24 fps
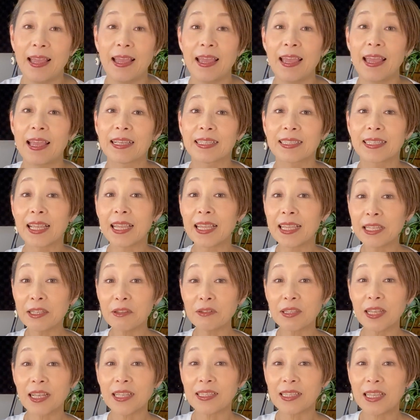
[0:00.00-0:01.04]
えー、素敵に
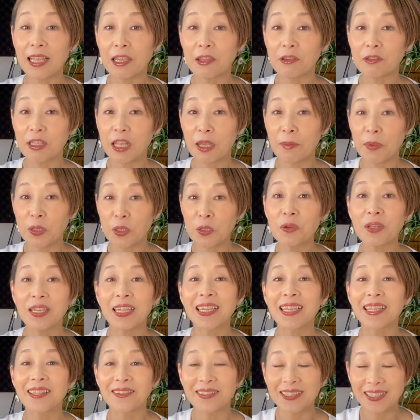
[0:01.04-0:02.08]
歌っていくための
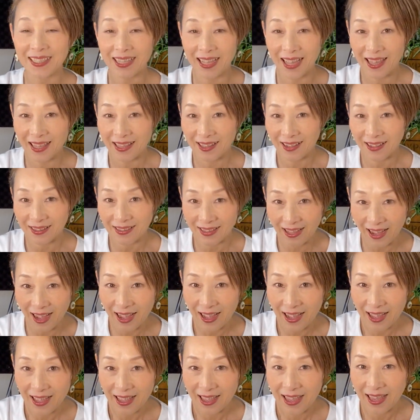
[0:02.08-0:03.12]
息の使い方、
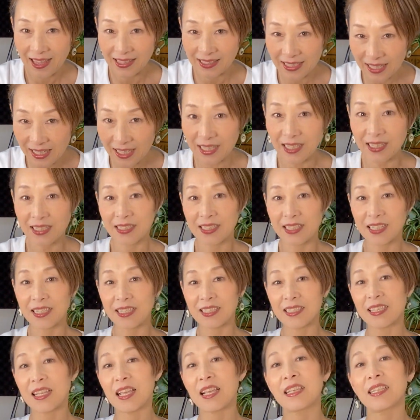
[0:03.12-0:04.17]
えー、ぜひ
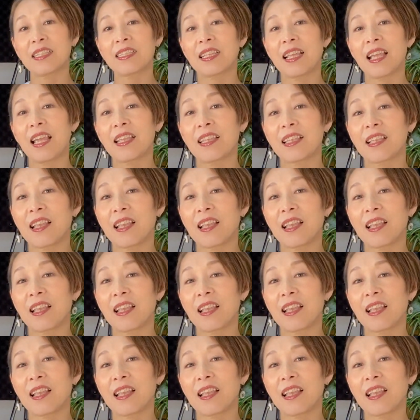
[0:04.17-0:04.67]
実践していた